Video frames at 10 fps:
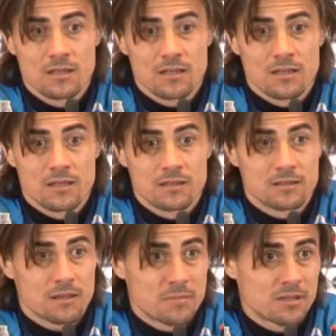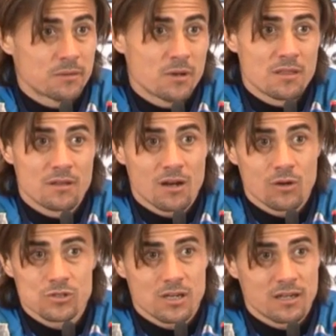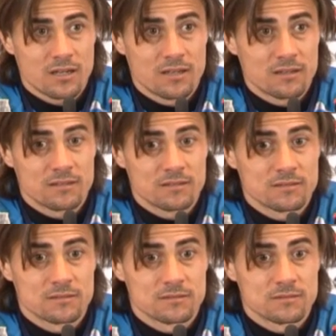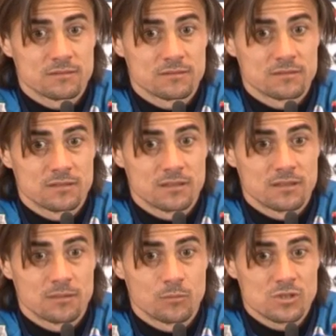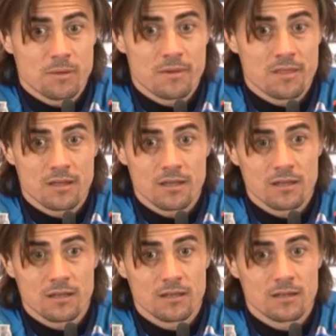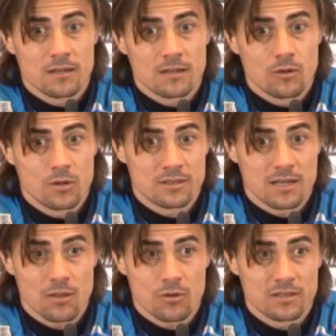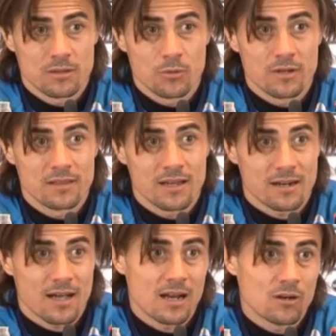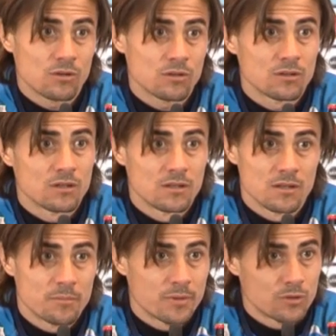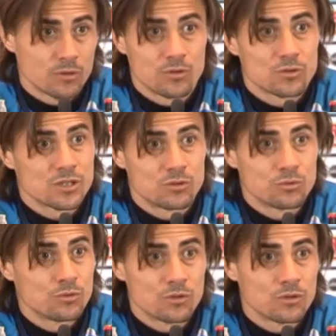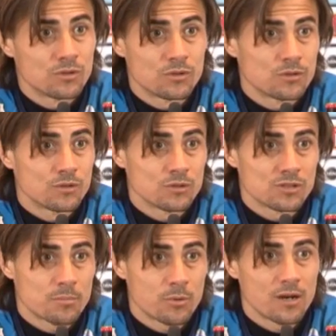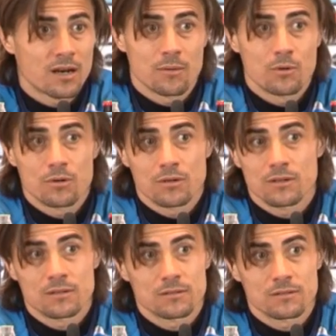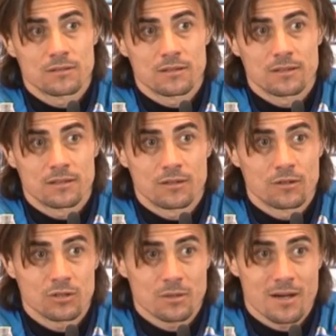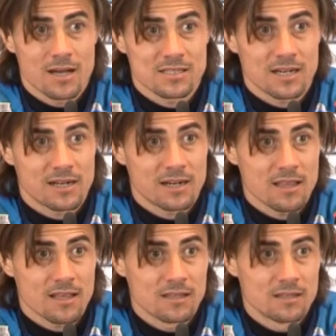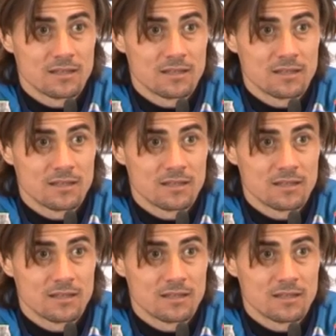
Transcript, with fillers: Eh, también te voy a decir una cosa que eh, muchas veces los entrenadores te pueden dar algo, pero si tú no, no estás por la labor, eh, no te van a sacar nada.